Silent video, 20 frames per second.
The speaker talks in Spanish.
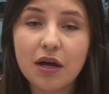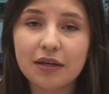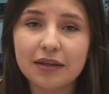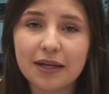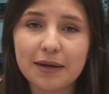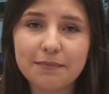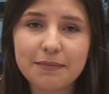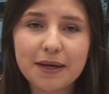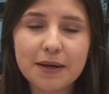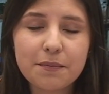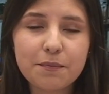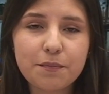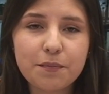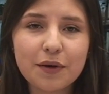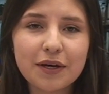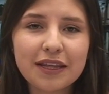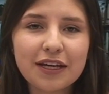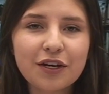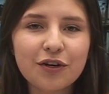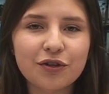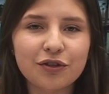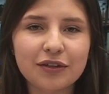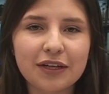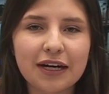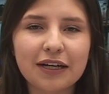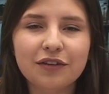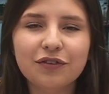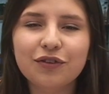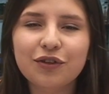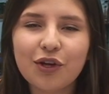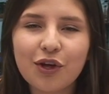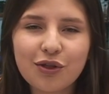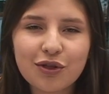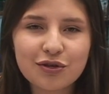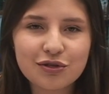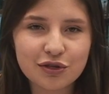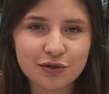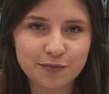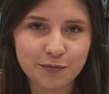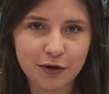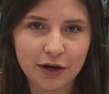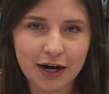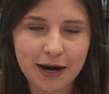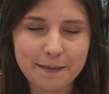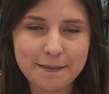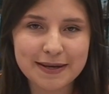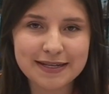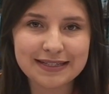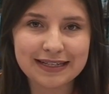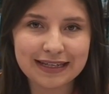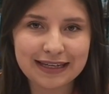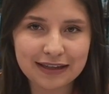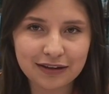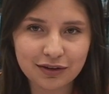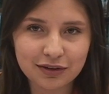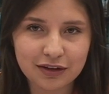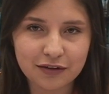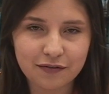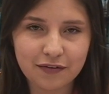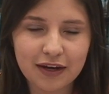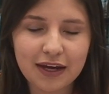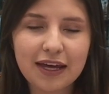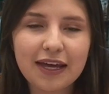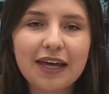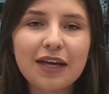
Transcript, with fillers: También puede encontrar todos los programas de Quito TV